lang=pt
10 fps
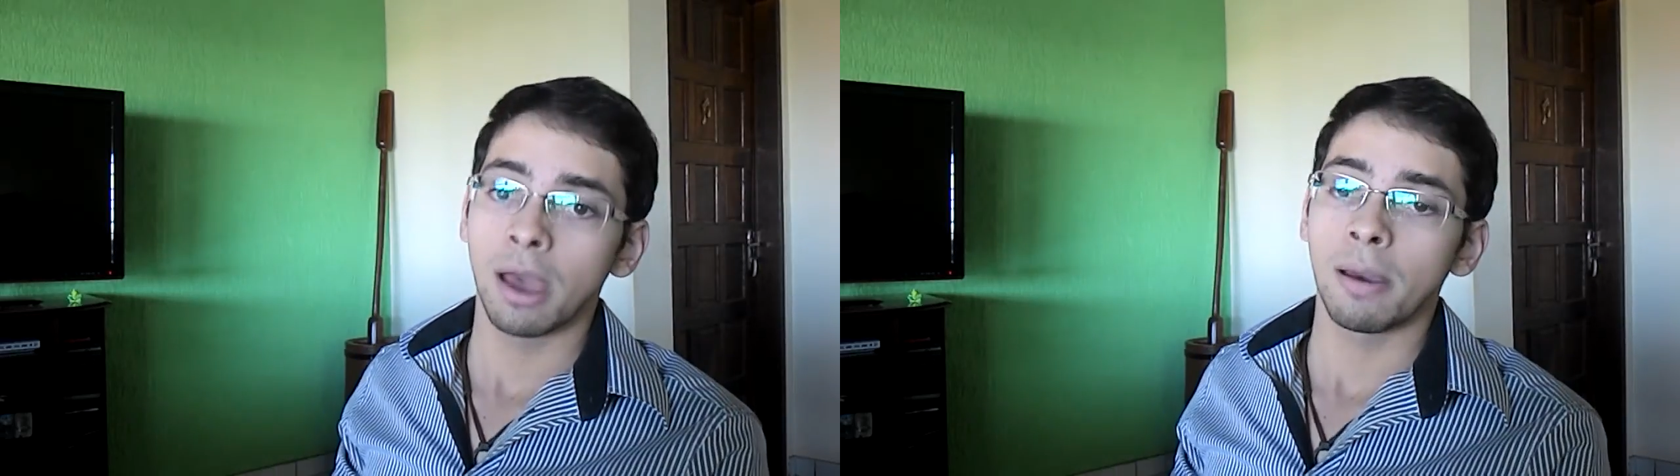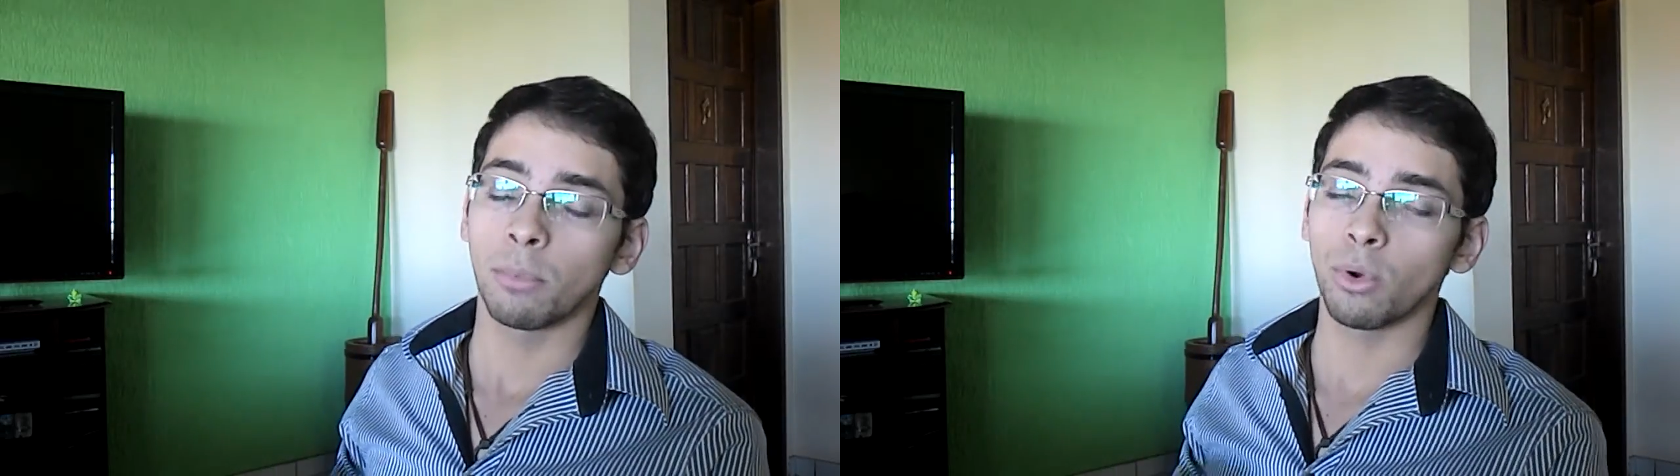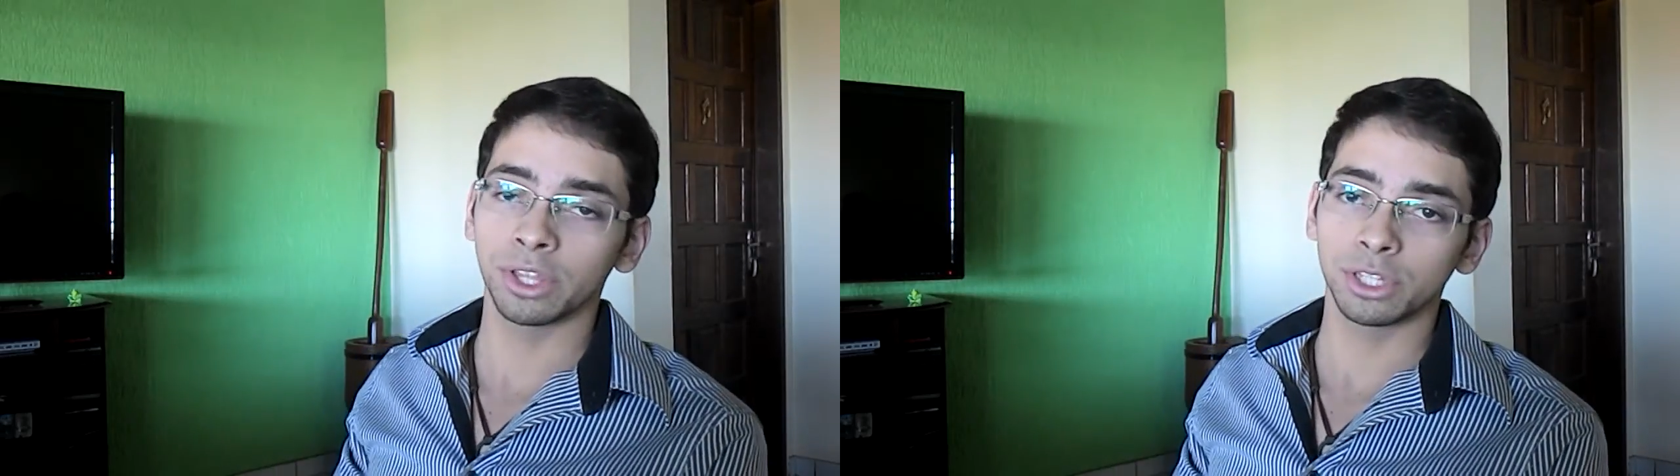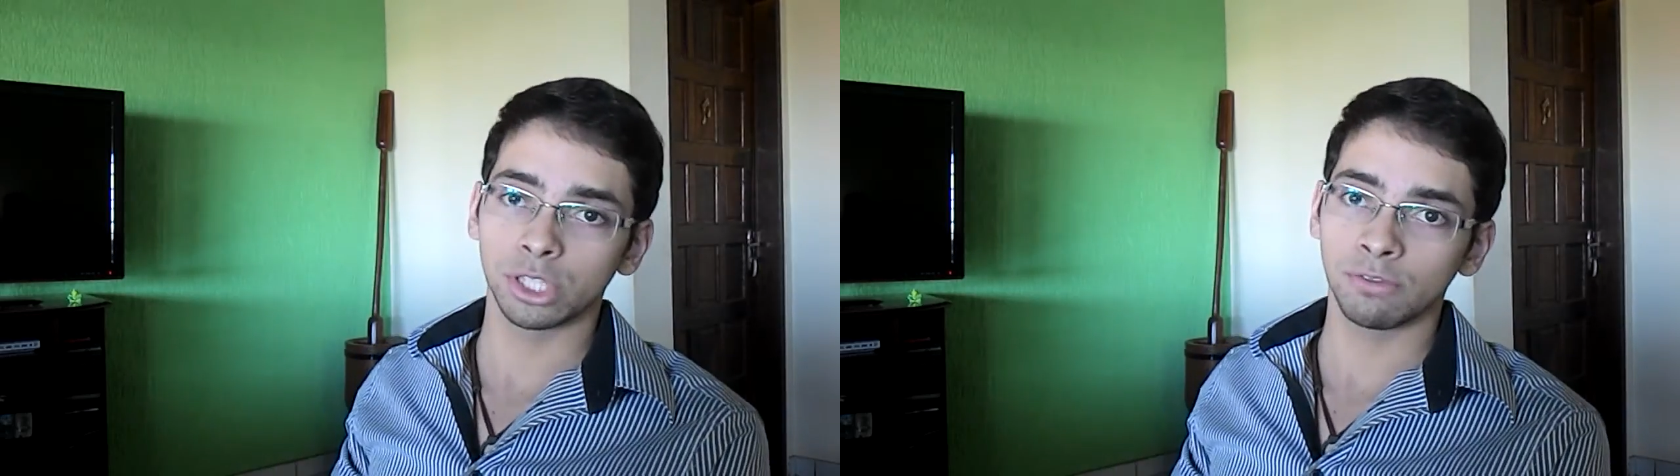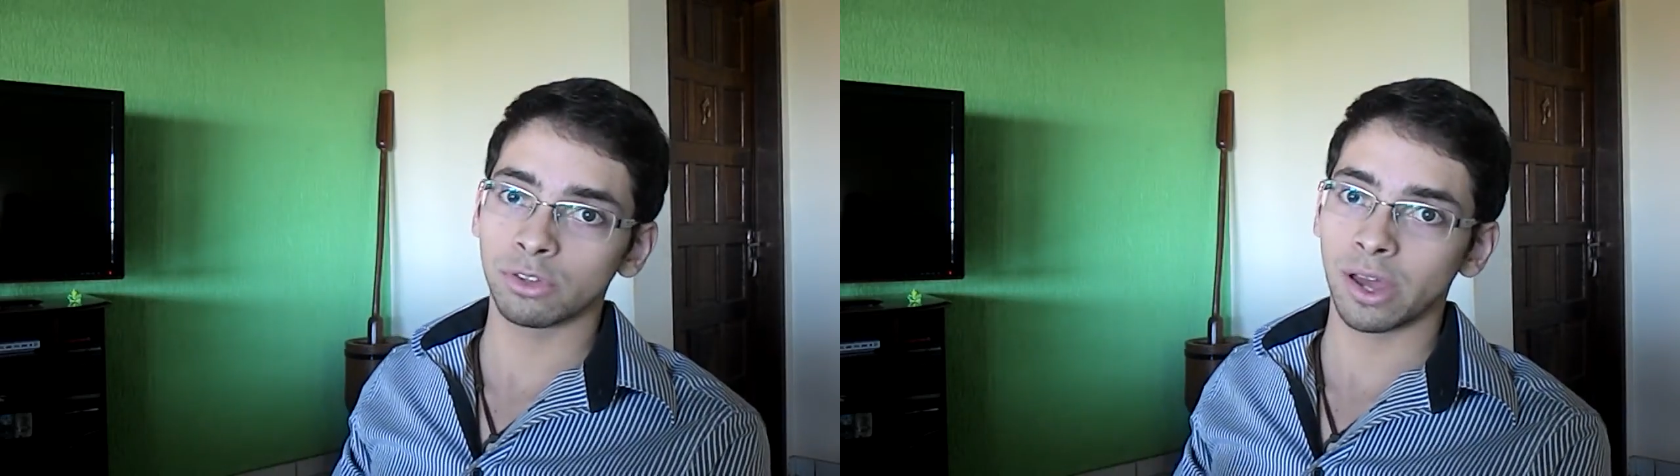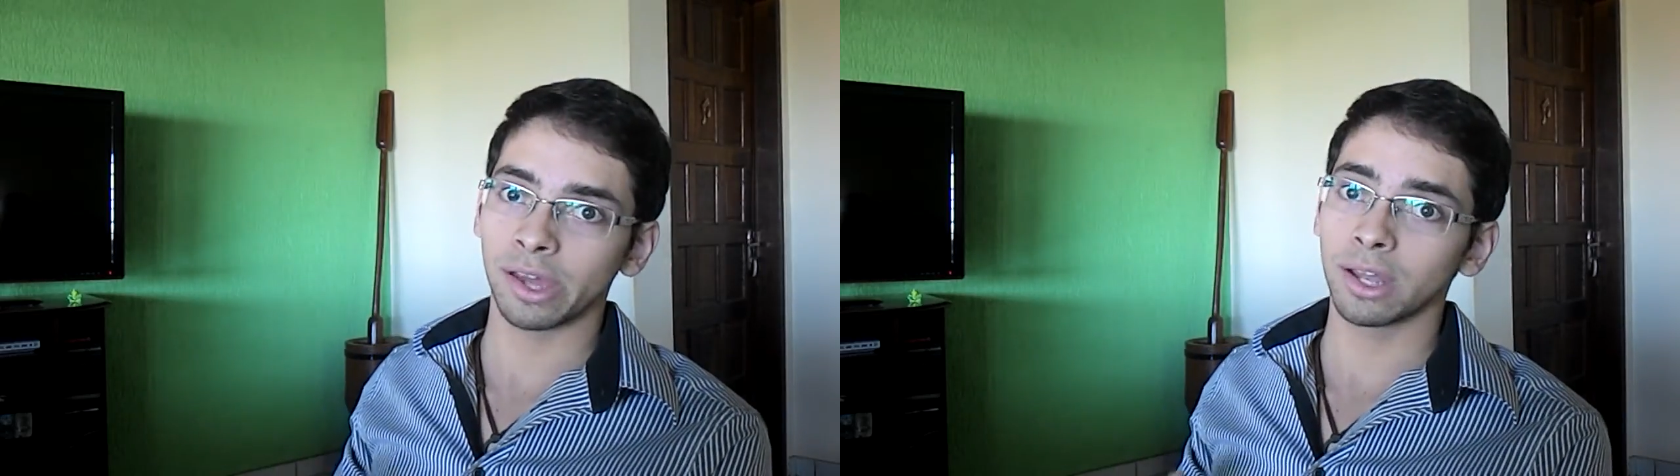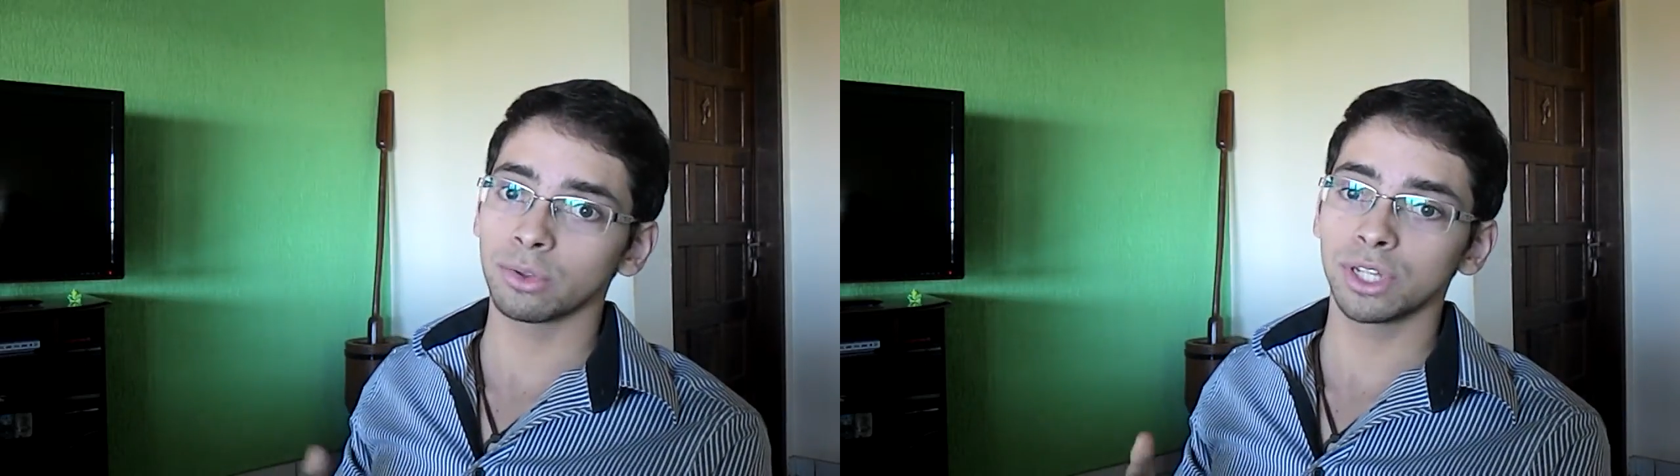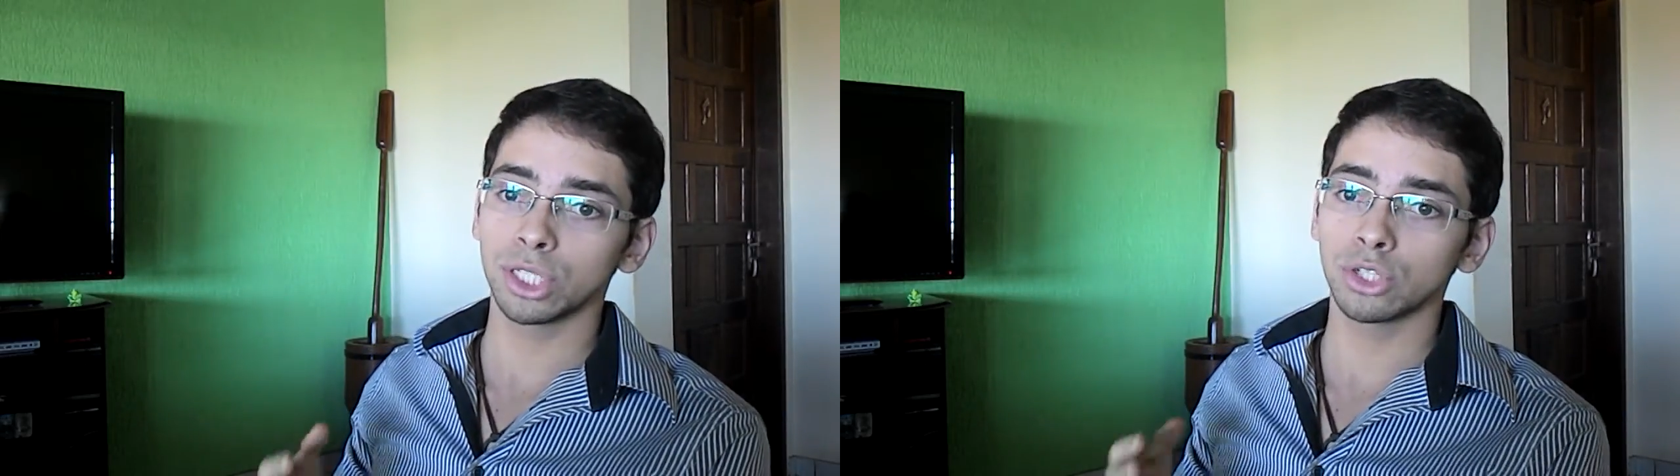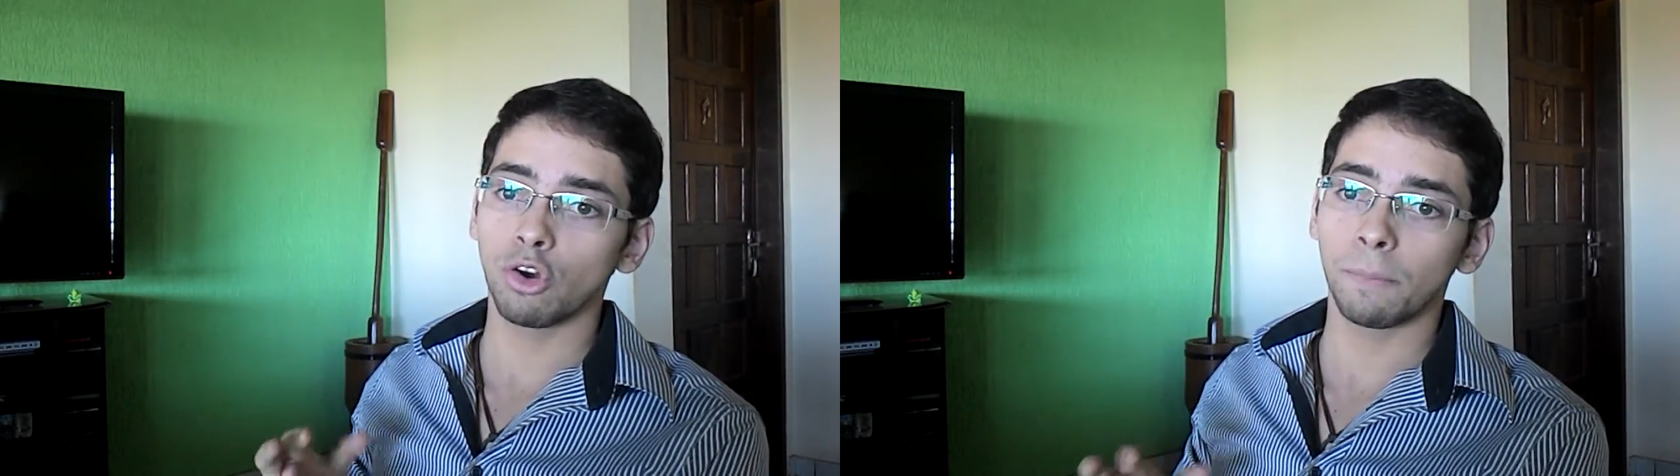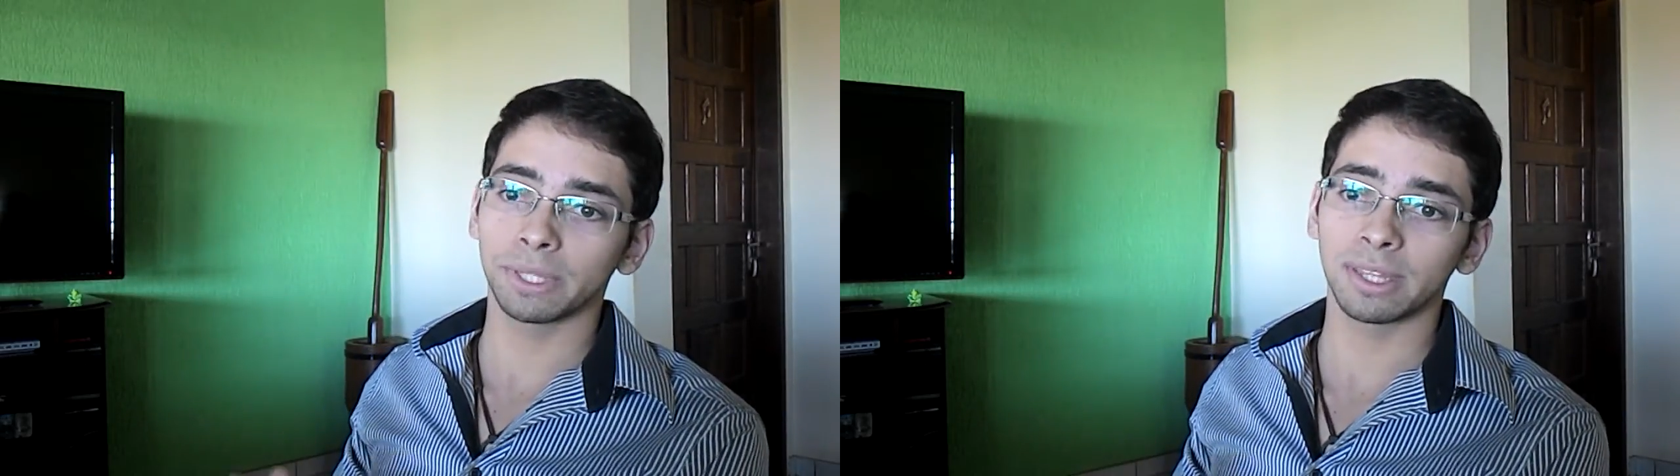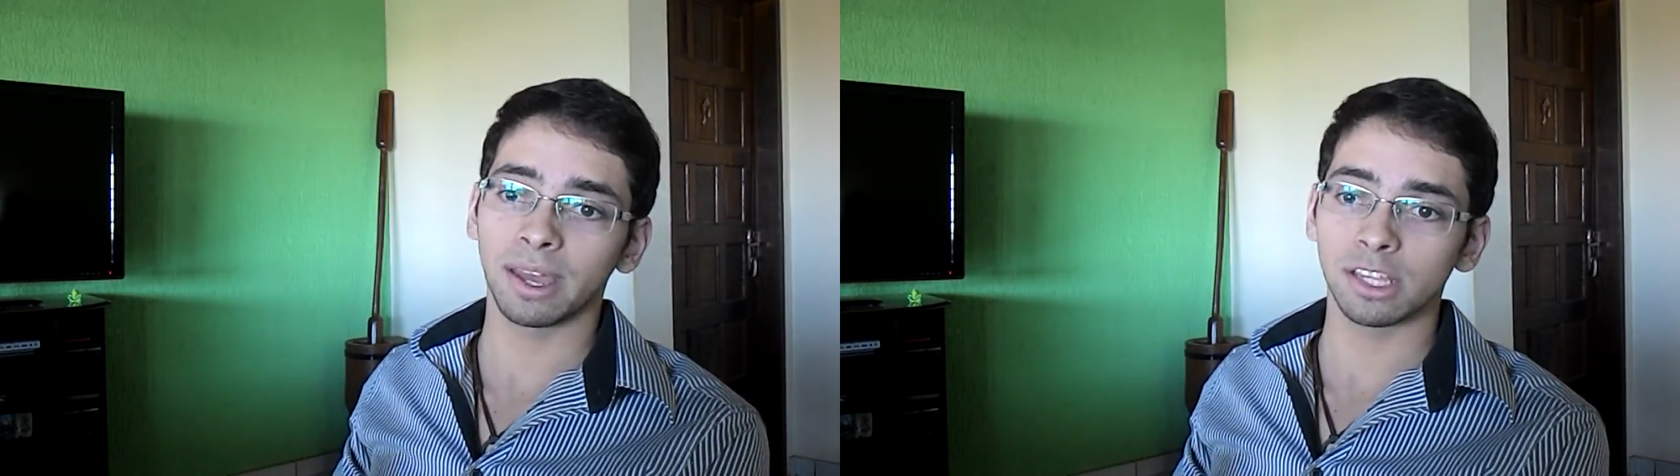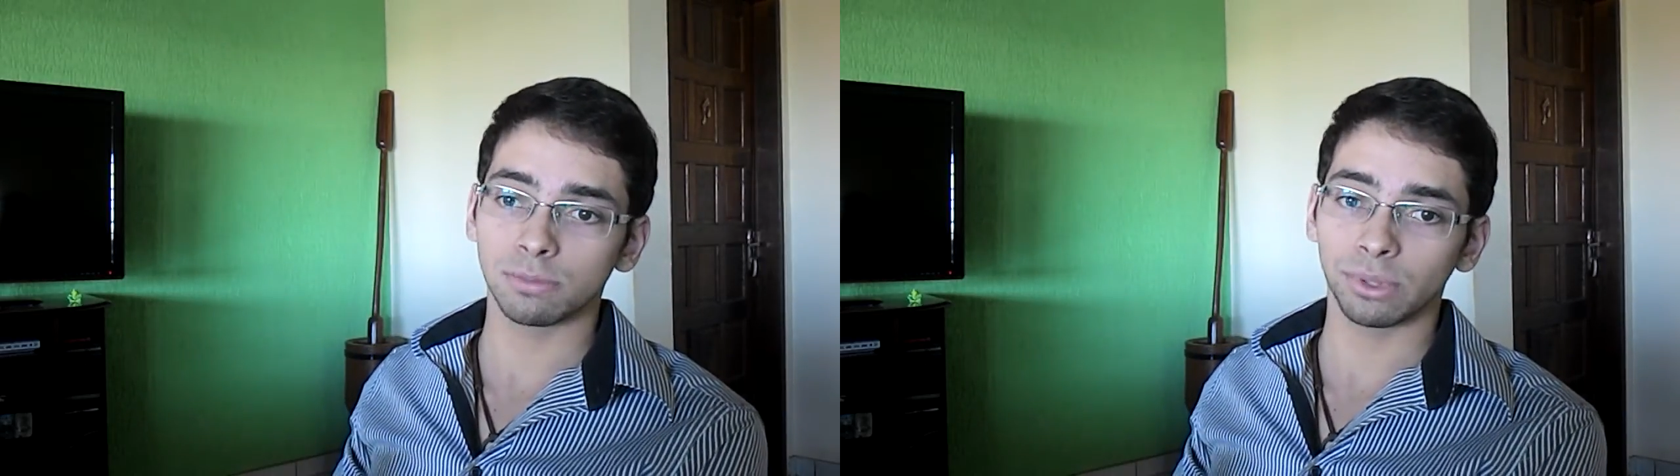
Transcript: Por conta disso, eu vou usar uma analogia de novo para tentar responder